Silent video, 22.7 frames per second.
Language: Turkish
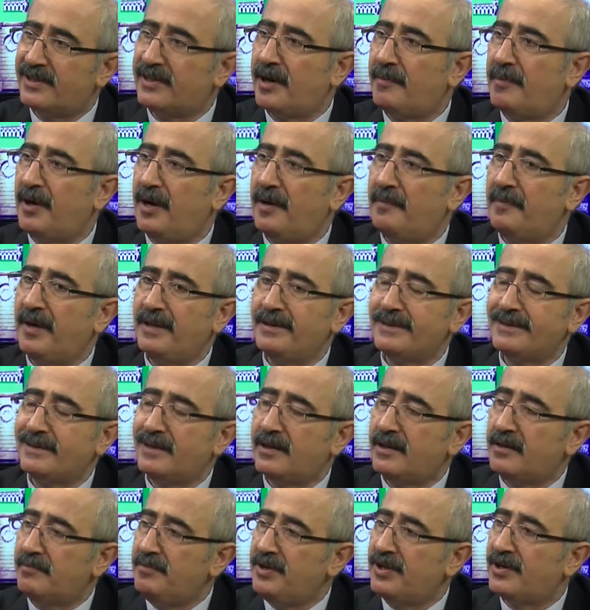tamamen
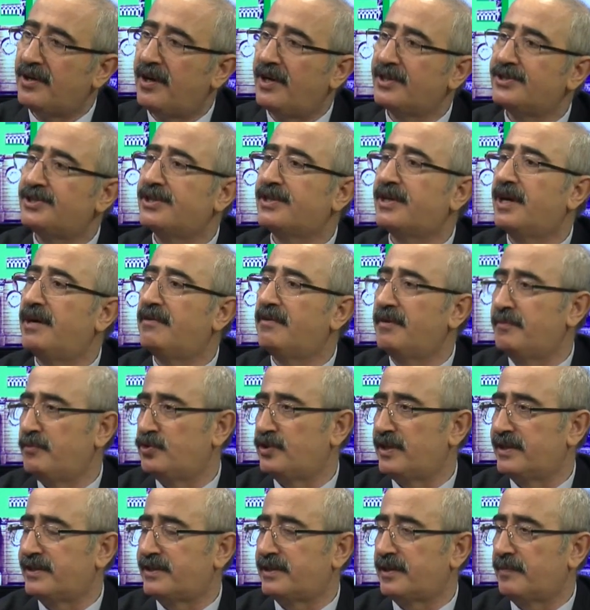bir açık hava
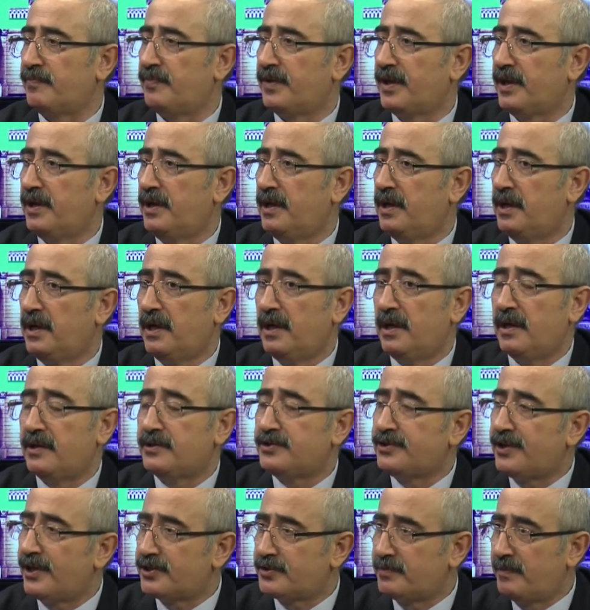müzesi.
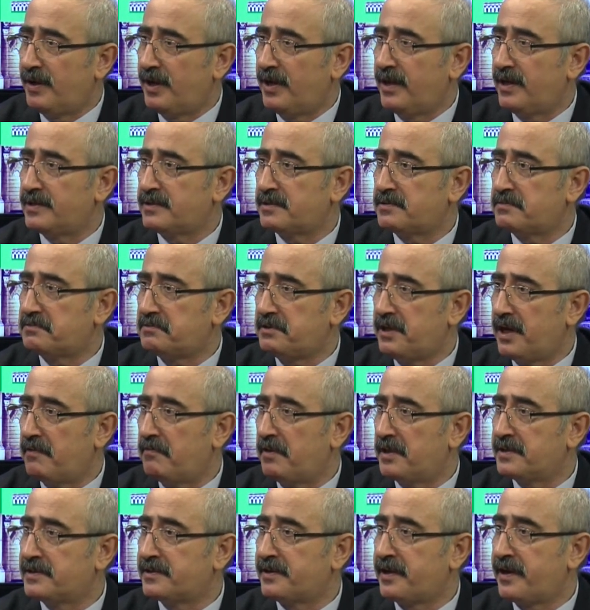Çeşmeler,
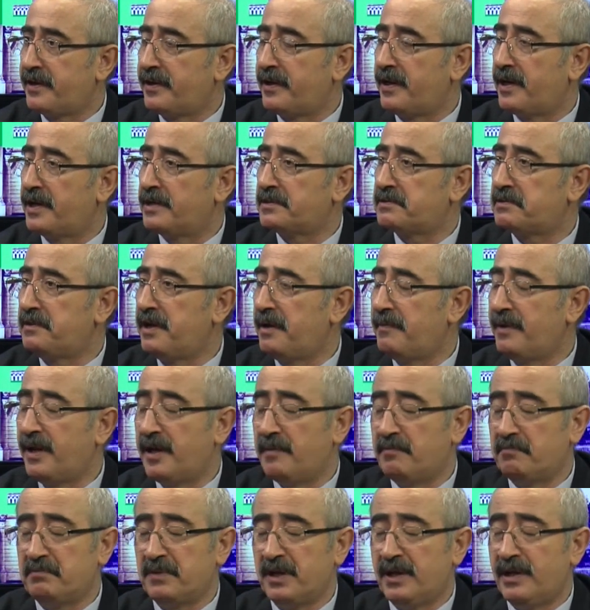kervansaraylar, ne
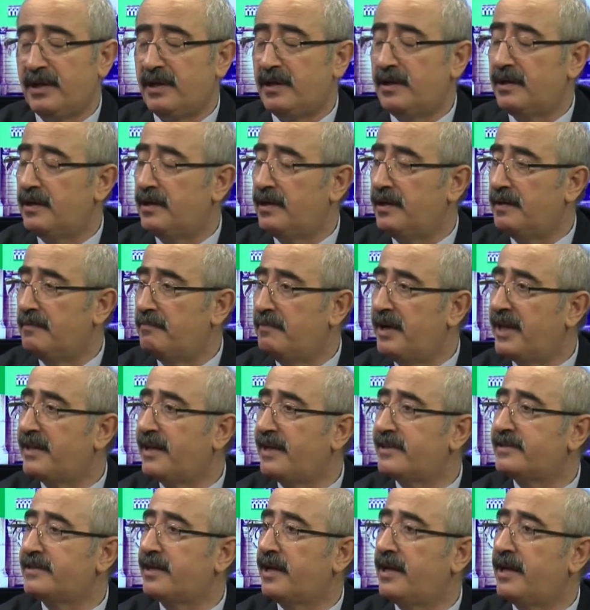bileyim
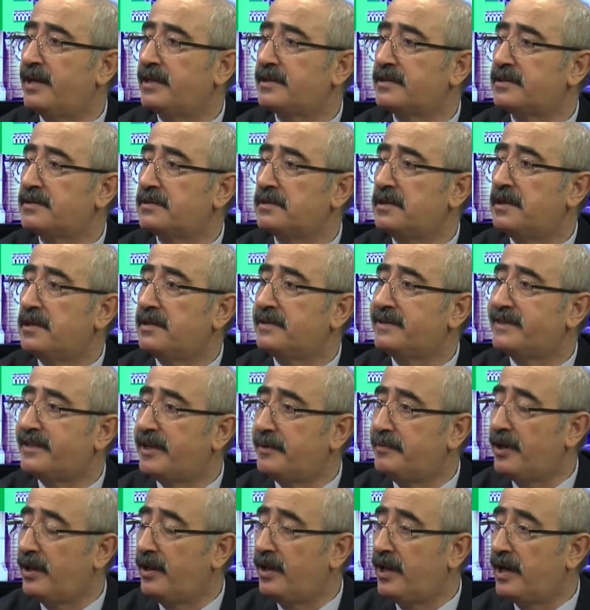medreseler,
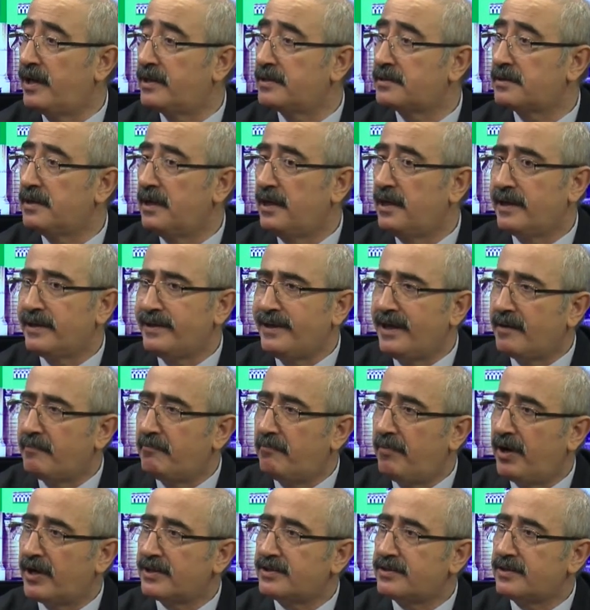sebiller,
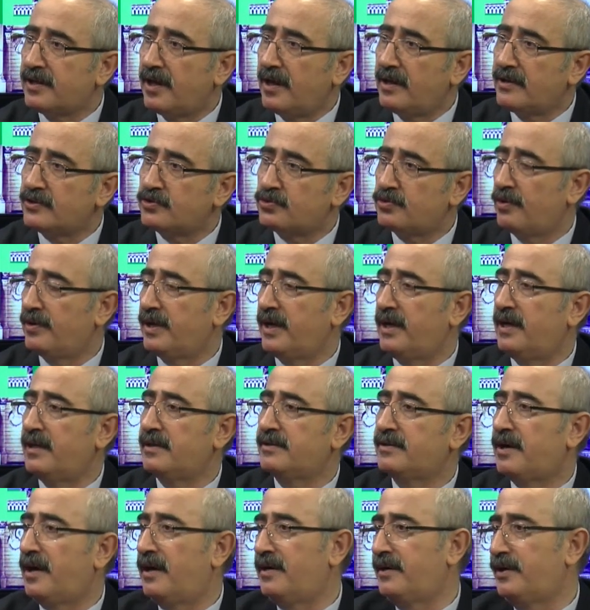yani baştan sona
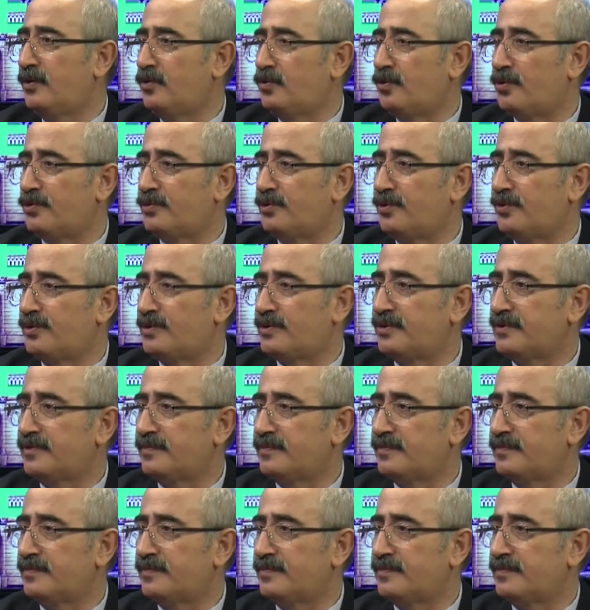tarih kokuyor.